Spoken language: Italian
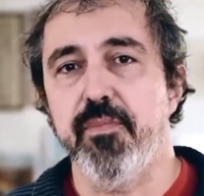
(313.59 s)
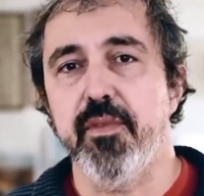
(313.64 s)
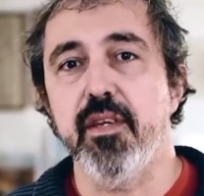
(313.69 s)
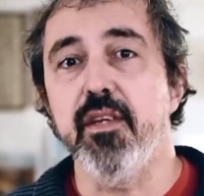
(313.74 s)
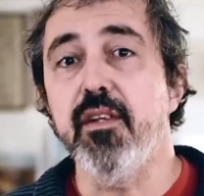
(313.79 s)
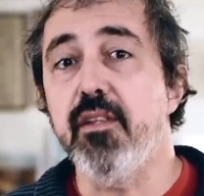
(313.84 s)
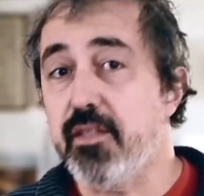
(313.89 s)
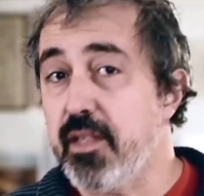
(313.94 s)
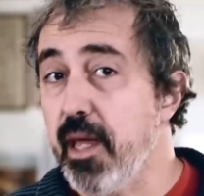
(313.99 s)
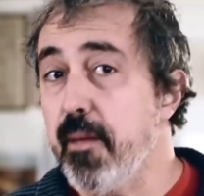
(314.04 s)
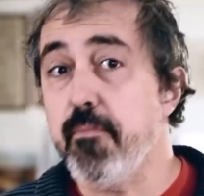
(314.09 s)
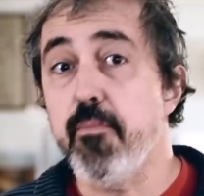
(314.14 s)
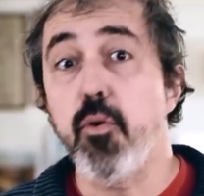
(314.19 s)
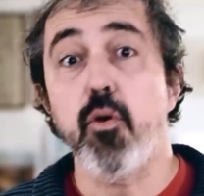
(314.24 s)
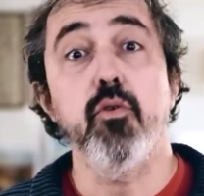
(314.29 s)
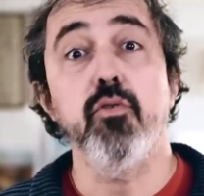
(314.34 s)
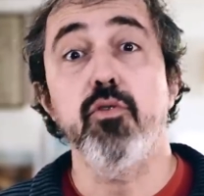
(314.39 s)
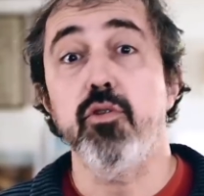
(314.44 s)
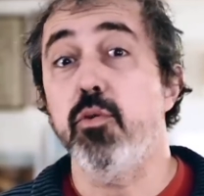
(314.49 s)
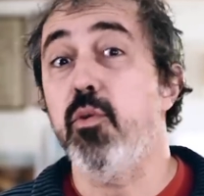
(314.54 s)
il tempo
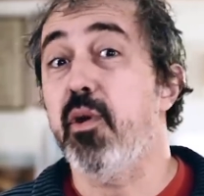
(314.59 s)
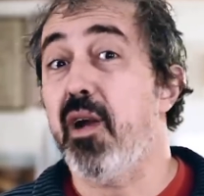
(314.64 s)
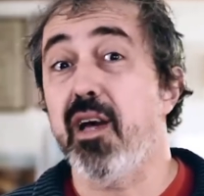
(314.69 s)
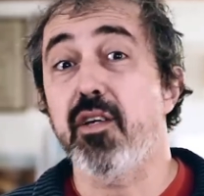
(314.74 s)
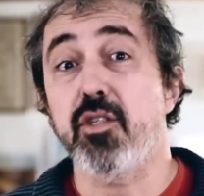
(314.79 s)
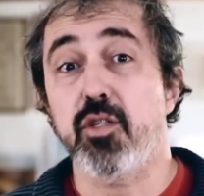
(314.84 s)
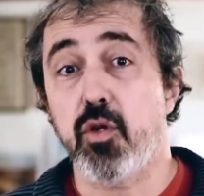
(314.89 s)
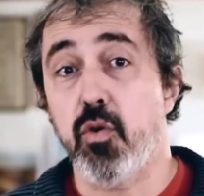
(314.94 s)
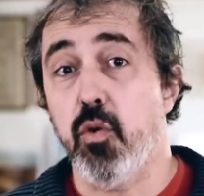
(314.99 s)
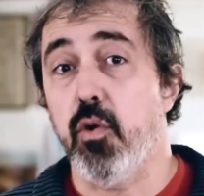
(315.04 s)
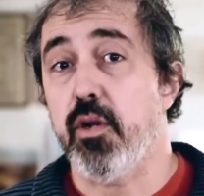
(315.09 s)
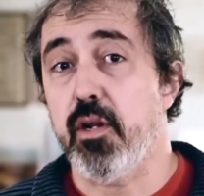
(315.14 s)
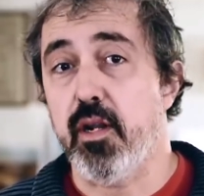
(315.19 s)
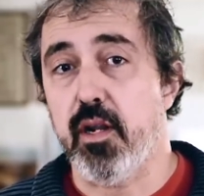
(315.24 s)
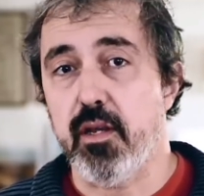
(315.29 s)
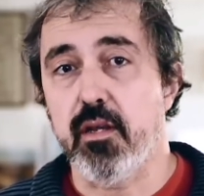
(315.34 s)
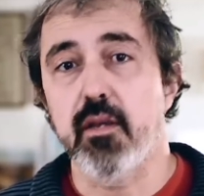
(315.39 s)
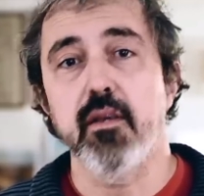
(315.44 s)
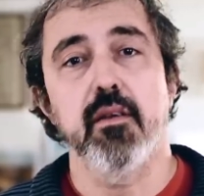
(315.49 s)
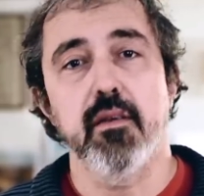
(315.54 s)
continuerà a
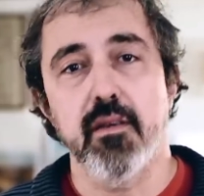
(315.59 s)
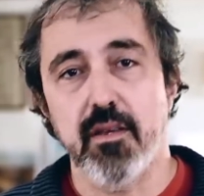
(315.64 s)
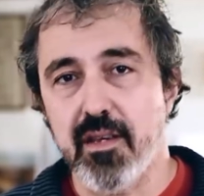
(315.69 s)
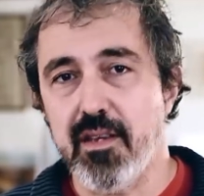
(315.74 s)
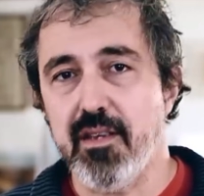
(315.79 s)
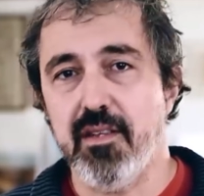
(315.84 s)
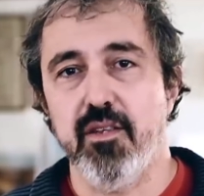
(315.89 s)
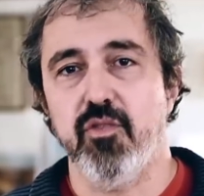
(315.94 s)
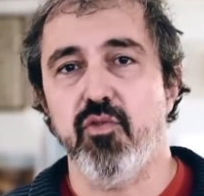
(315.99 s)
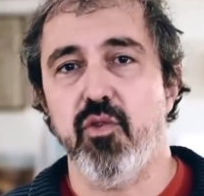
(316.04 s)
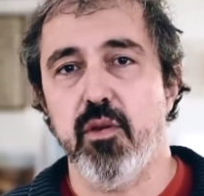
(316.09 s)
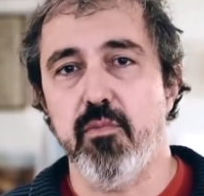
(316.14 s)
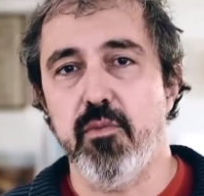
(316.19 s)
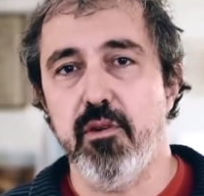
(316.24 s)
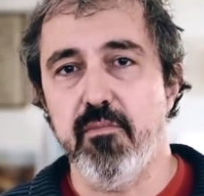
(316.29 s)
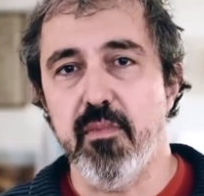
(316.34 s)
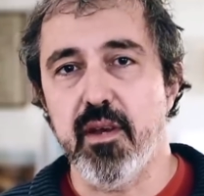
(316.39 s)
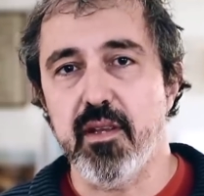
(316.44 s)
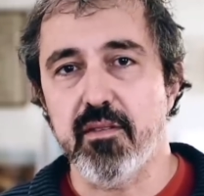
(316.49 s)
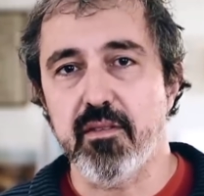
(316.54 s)
scorrere
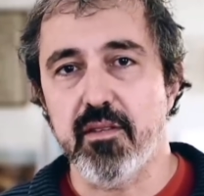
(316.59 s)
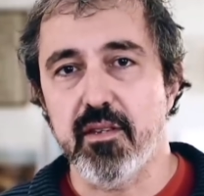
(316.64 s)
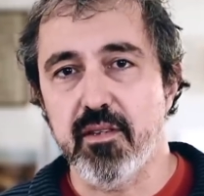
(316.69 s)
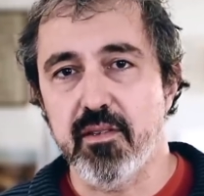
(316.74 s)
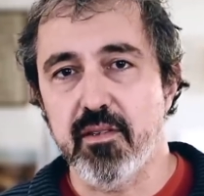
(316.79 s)
inesorabilmente.